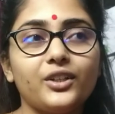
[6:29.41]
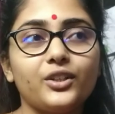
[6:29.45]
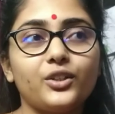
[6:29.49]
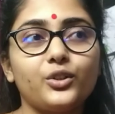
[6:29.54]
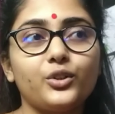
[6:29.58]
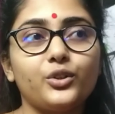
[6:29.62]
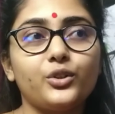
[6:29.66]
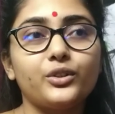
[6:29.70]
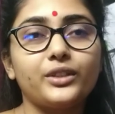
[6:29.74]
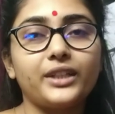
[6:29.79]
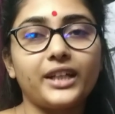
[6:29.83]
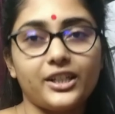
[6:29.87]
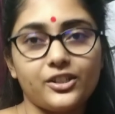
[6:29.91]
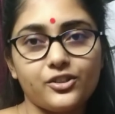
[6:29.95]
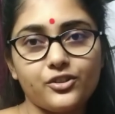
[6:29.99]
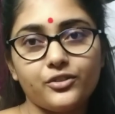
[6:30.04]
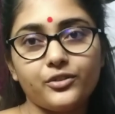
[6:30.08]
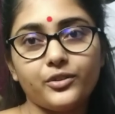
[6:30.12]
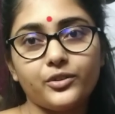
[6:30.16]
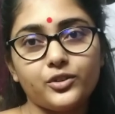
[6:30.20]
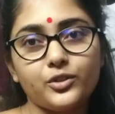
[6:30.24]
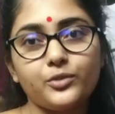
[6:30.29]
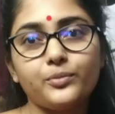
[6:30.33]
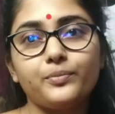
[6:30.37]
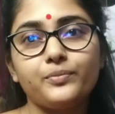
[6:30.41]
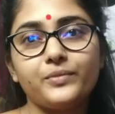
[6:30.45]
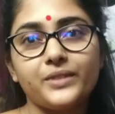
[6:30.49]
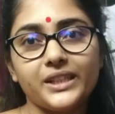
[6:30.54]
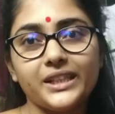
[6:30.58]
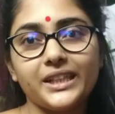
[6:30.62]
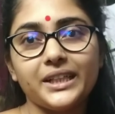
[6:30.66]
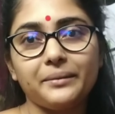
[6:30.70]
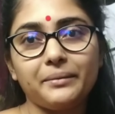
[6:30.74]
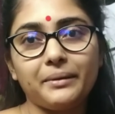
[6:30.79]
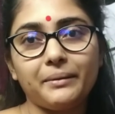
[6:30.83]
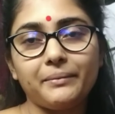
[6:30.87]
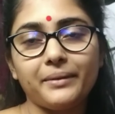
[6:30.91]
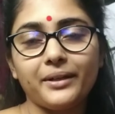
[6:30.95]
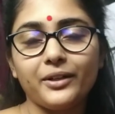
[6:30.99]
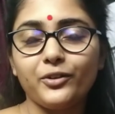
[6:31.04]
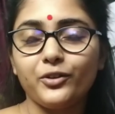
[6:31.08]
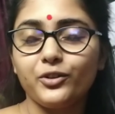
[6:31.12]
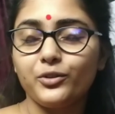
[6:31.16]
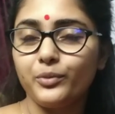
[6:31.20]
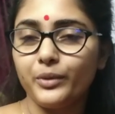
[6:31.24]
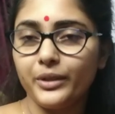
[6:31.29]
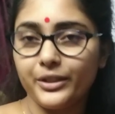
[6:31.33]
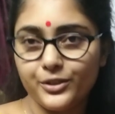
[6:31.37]
তো তার জন্য একটু চিন্তা ভাবনা
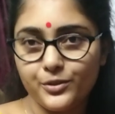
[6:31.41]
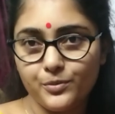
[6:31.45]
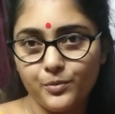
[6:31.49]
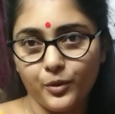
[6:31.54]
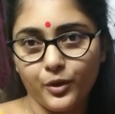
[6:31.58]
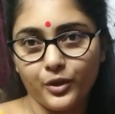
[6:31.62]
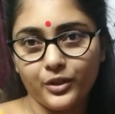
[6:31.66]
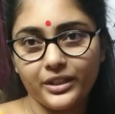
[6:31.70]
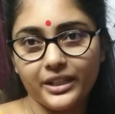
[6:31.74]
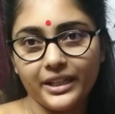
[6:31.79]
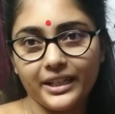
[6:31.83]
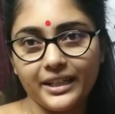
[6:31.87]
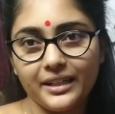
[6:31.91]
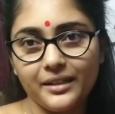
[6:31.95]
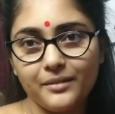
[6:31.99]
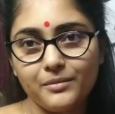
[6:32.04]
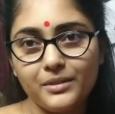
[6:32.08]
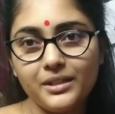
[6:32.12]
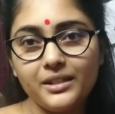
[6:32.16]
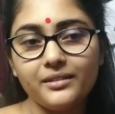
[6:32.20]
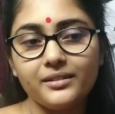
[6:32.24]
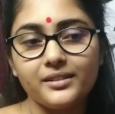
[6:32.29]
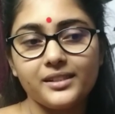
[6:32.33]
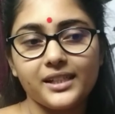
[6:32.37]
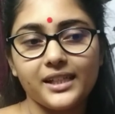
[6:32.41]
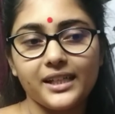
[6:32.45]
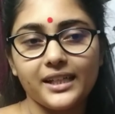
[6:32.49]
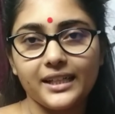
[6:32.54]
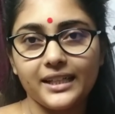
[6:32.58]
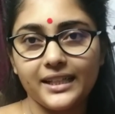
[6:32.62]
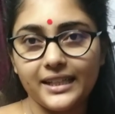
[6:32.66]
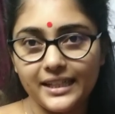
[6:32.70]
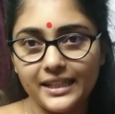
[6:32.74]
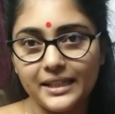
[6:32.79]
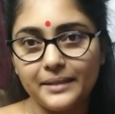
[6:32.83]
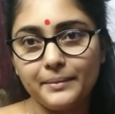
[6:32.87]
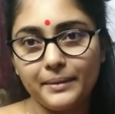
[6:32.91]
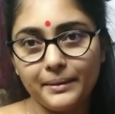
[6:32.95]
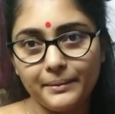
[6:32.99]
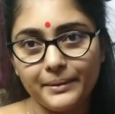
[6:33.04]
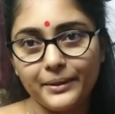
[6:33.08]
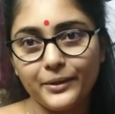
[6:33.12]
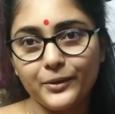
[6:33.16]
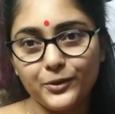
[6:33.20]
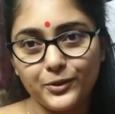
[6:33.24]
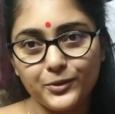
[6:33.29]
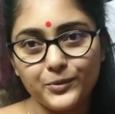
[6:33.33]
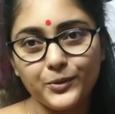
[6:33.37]
করবো একটু পর থেকে আমি যে কি
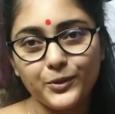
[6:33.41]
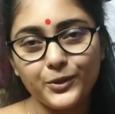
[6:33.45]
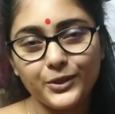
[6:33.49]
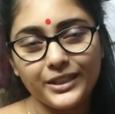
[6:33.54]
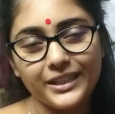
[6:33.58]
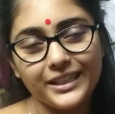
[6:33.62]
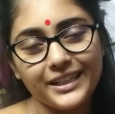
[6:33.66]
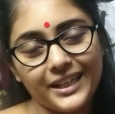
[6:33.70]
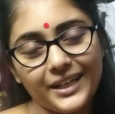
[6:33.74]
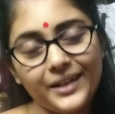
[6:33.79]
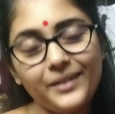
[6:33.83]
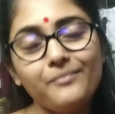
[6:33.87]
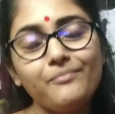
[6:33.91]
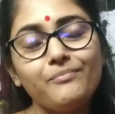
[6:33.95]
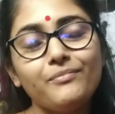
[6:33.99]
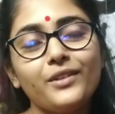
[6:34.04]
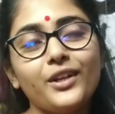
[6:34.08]
কিভাবে করবো কি না